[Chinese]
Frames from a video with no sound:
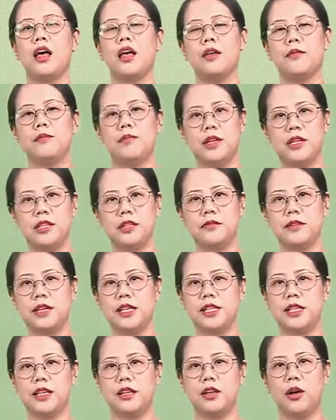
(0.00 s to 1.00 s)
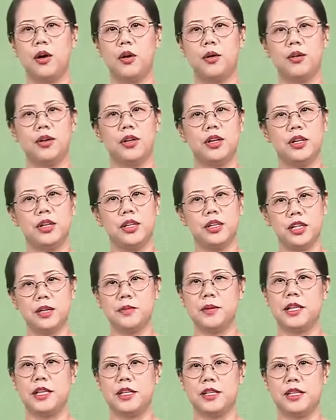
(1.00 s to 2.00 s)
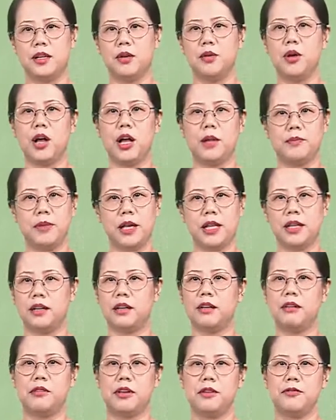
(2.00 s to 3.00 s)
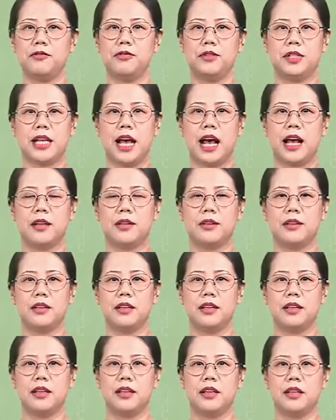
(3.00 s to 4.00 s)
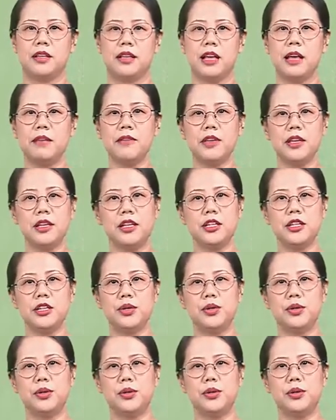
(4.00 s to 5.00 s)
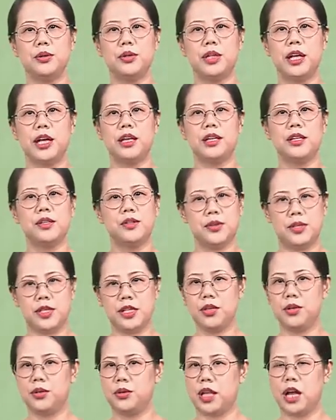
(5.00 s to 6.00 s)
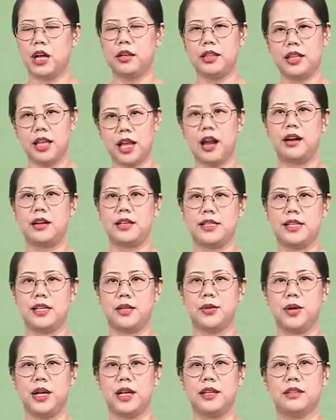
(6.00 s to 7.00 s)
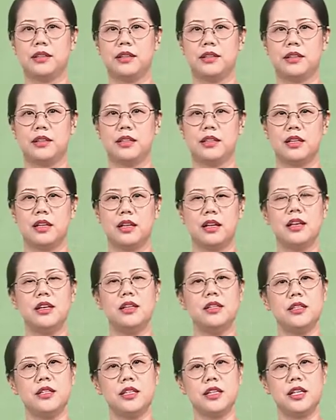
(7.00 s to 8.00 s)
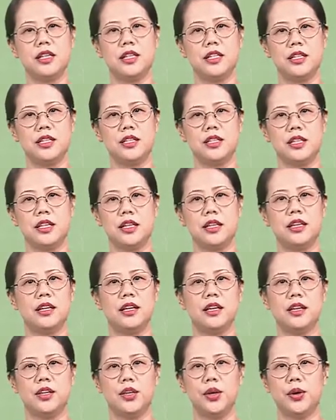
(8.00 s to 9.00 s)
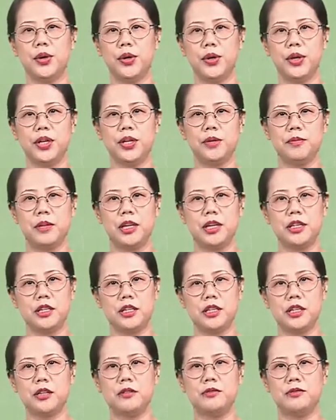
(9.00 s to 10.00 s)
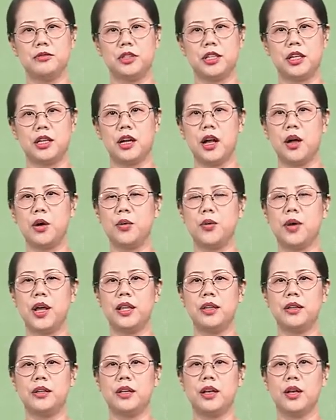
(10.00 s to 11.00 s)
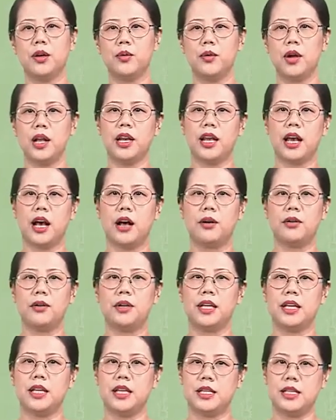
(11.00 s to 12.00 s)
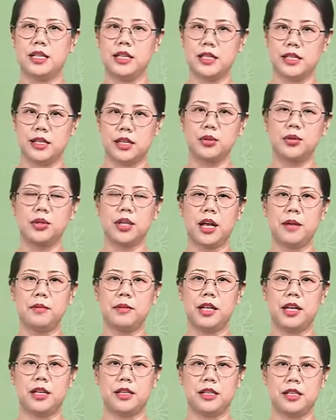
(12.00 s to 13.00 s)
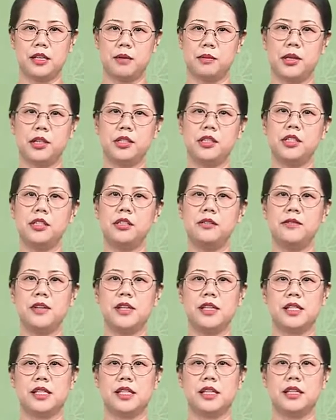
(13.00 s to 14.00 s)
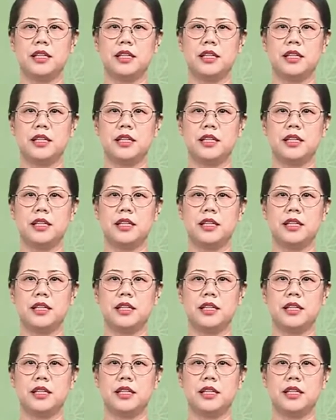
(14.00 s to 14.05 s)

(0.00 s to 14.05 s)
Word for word: 明治维新后，日本的情况变得更为复杂。言文一致运动呢，就进入到第二个阶段。这一时期，由于明治政府的高官、官僚以及协助他们的启蒙知识分子，